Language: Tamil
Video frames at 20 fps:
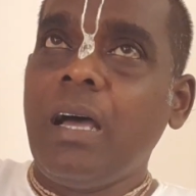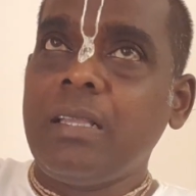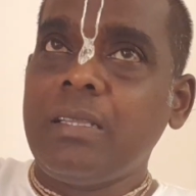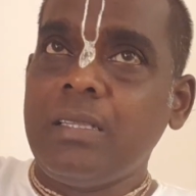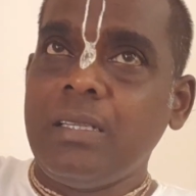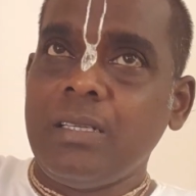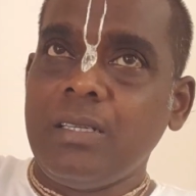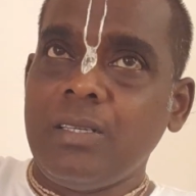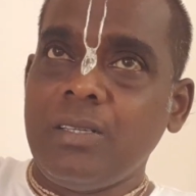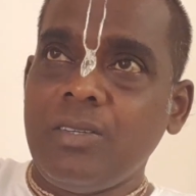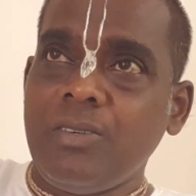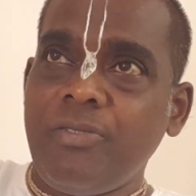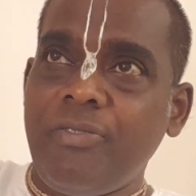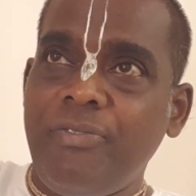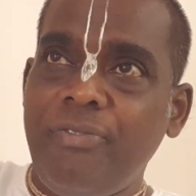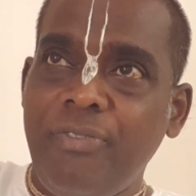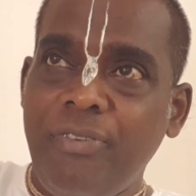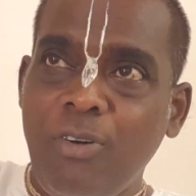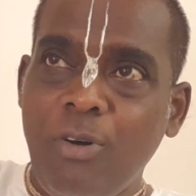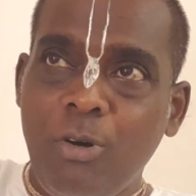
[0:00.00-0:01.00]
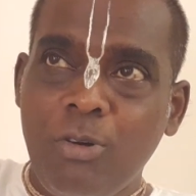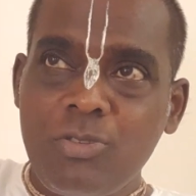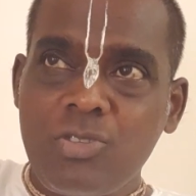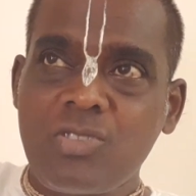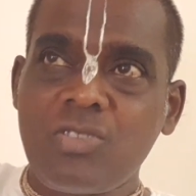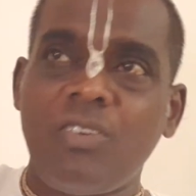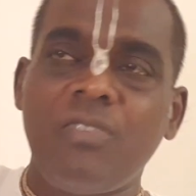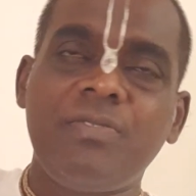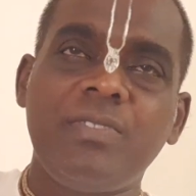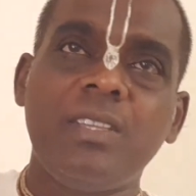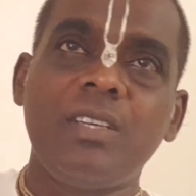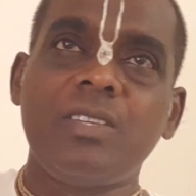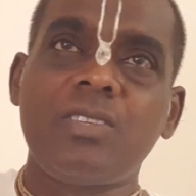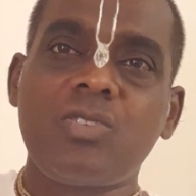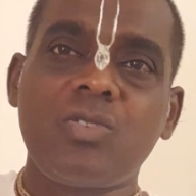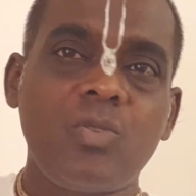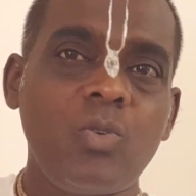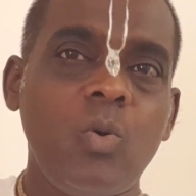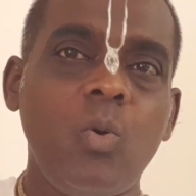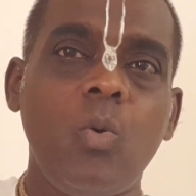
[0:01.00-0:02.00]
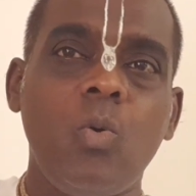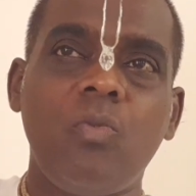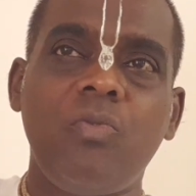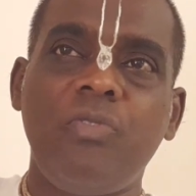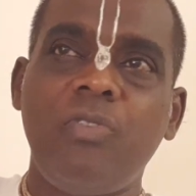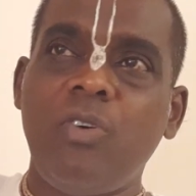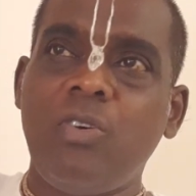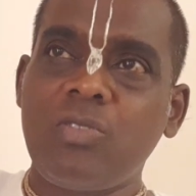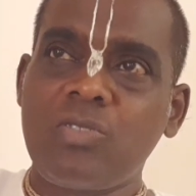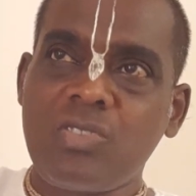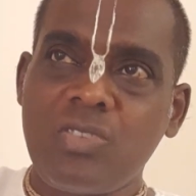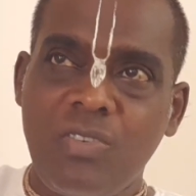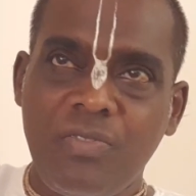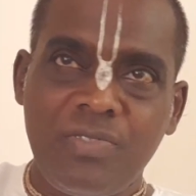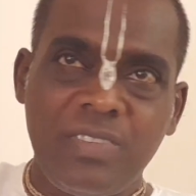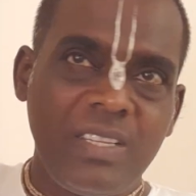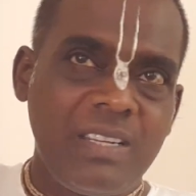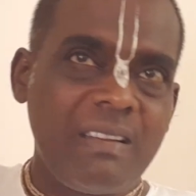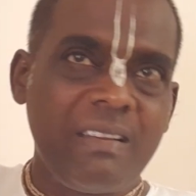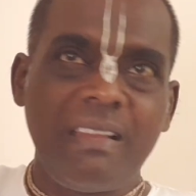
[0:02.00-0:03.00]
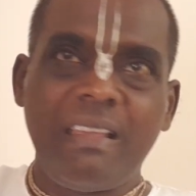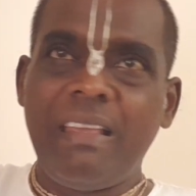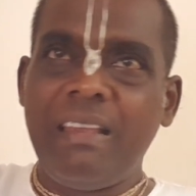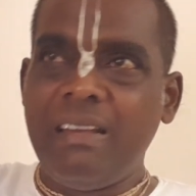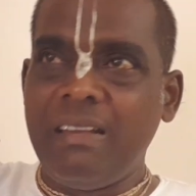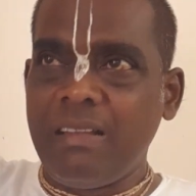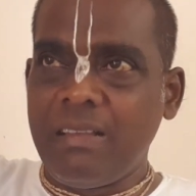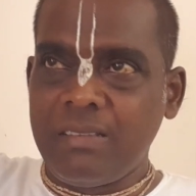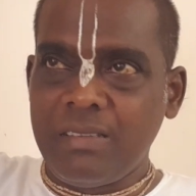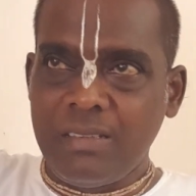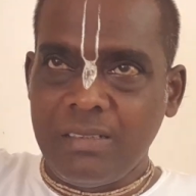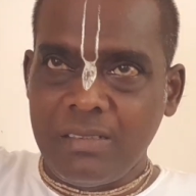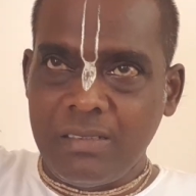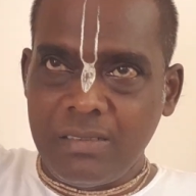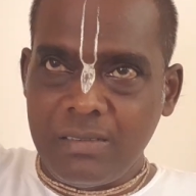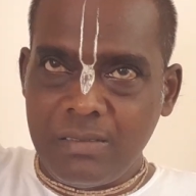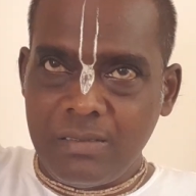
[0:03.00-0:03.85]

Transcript: அந்த ஃபாஸ் ஆஃப் த ஸ்னோ ஃபாஸ் ஆஃப் த ரெயின் அந்த